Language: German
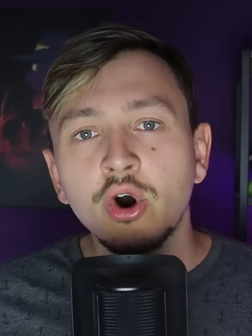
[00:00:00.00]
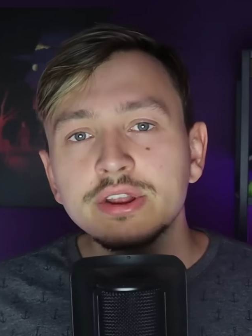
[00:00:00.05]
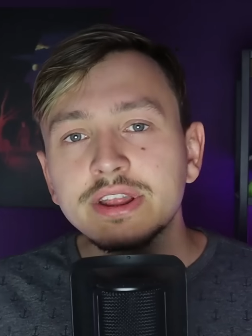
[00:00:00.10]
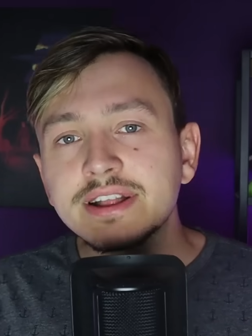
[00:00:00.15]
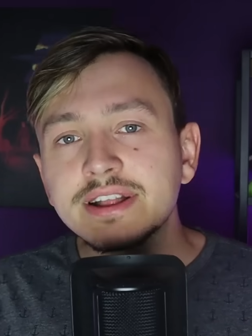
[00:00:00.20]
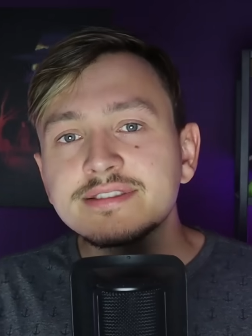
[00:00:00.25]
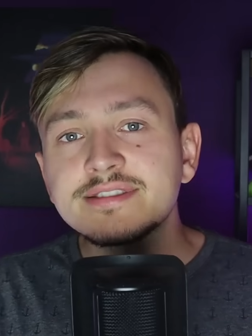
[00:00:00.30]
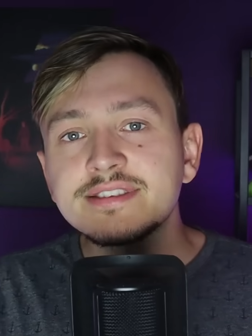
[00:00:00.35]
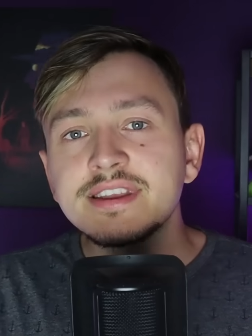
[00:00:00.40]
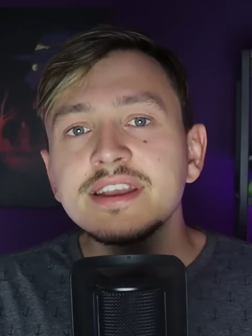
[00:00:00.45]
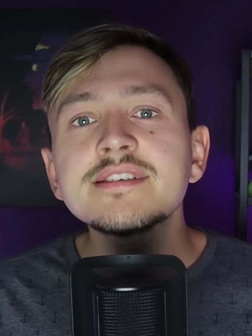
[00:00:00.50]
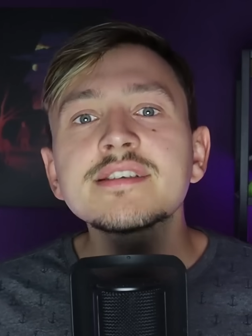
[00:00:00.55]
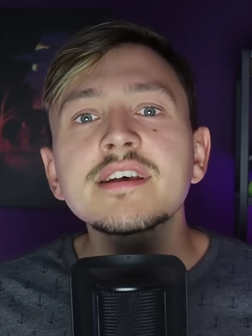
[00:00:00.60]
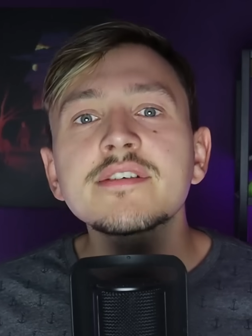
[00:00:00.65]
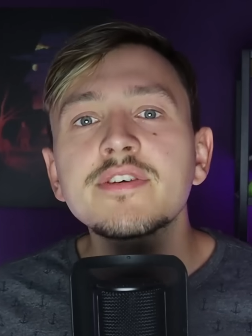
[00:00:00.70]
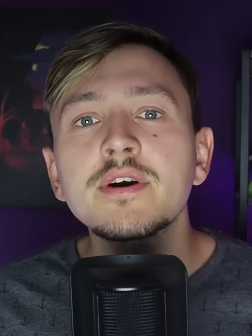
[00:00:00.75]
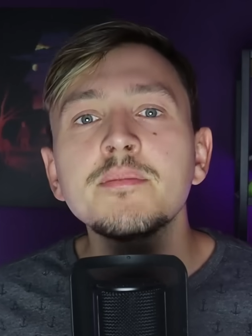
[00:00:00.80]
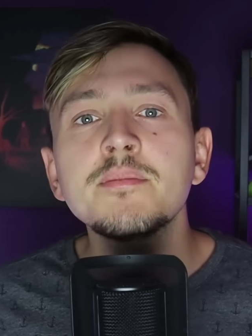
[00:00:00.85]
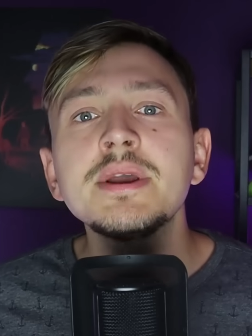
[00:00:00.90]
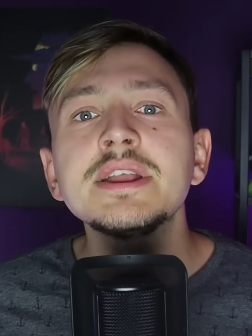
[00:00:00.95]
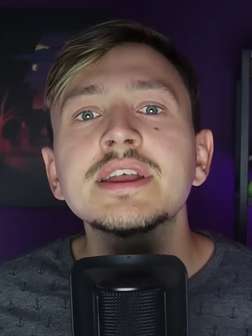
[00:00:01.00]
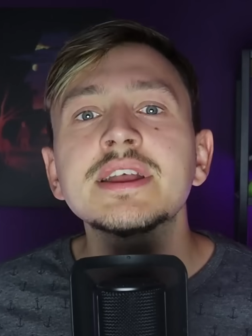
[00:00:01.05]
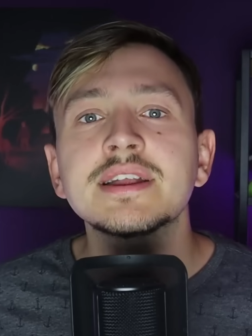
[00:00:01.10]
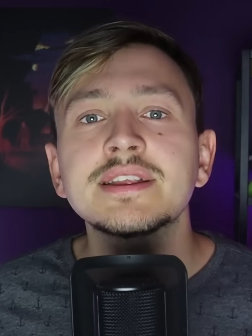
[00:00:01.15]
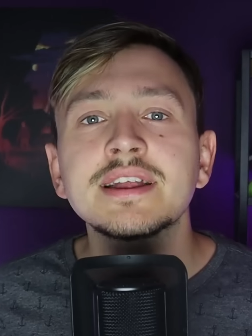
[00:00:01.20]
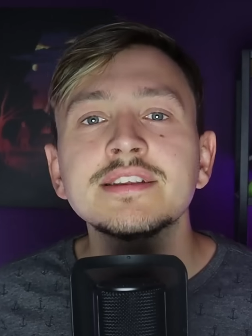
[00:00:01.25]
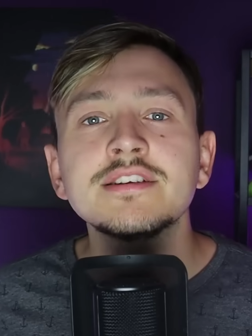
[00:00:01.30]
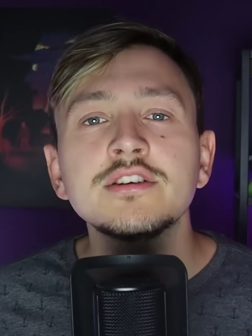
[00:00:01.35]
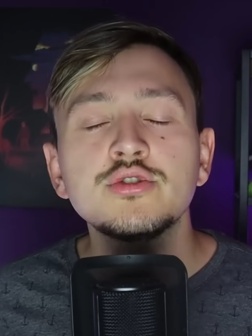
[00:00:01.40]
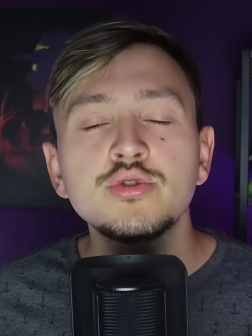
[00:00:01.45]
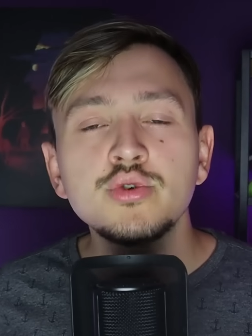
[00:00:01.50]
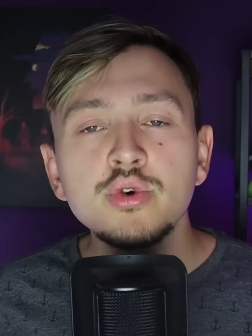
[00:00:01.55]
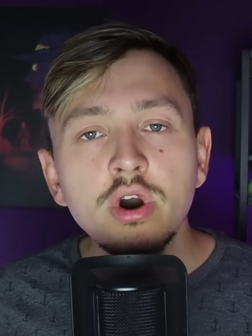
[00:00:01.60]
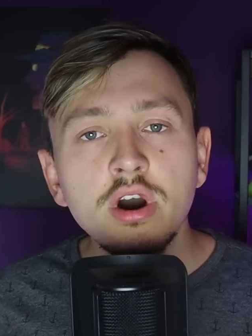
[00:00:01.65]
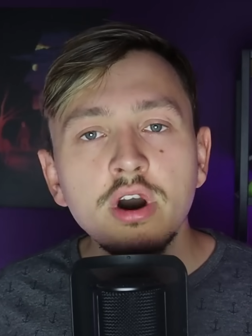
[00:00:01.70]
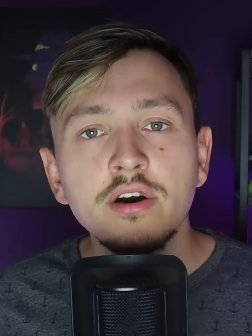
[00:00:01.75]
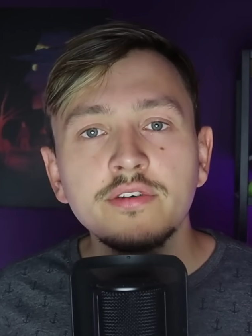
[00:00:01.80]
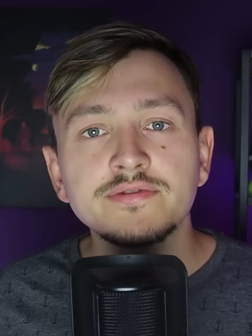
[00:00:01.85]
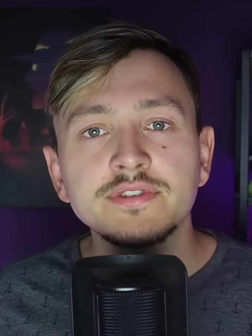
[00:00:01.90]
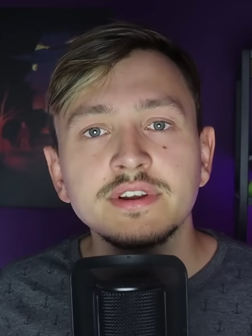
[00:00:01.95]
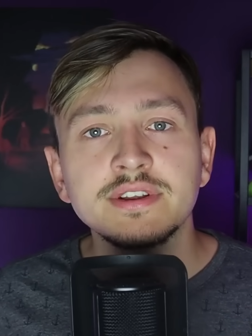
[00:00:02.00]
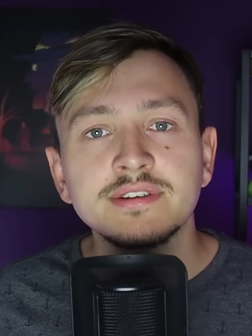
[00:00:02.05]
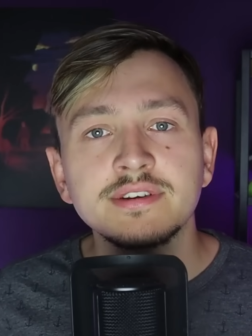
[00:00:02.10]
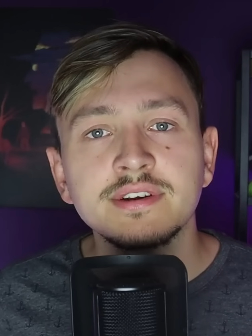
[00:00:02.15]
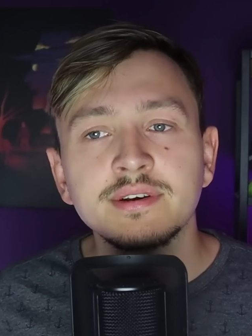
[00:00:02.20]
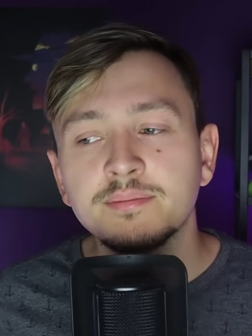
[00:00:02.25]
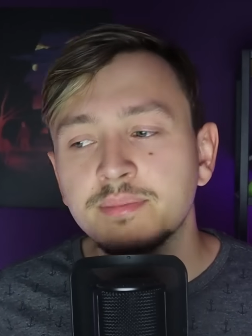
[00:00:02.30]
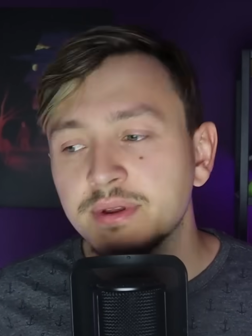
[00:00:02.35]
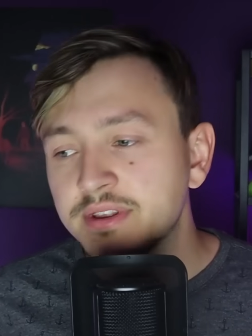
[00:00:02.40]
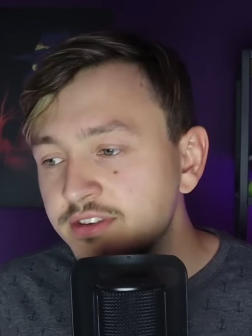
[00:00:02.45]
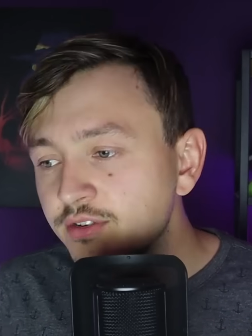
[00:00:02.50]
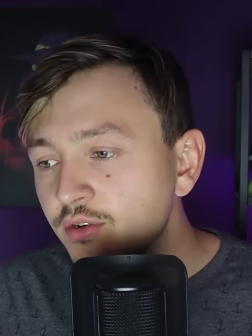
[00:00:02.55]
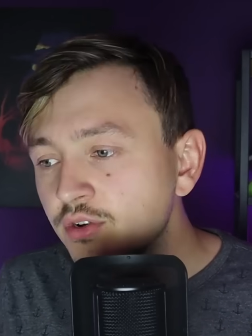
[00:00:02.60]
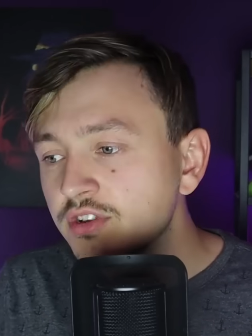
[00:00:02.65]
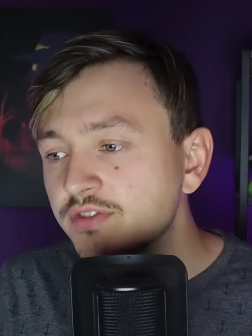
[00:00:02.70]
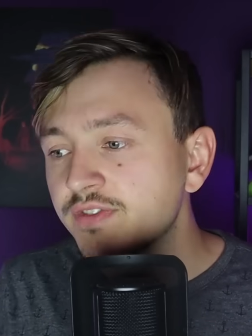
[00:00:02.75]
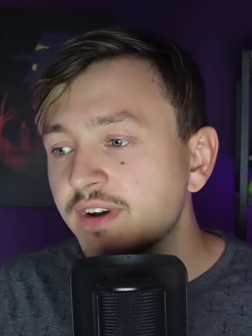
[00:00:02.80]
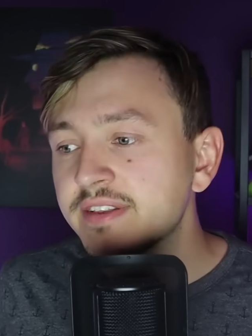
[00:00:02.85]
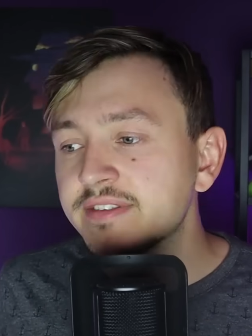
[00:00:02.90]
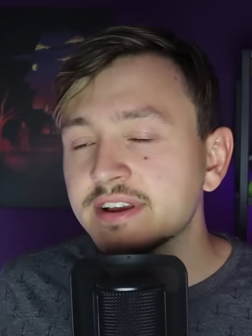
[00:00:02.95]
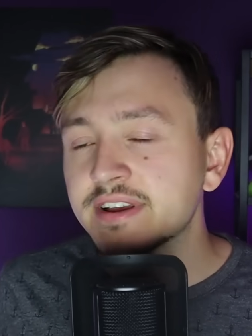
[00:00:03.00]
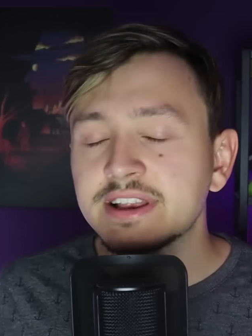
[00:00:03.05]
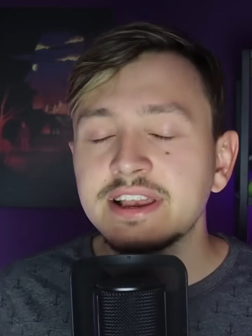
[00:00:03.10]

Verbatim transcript: Und als dieser Vermieter dann die Tür öffnete bzw.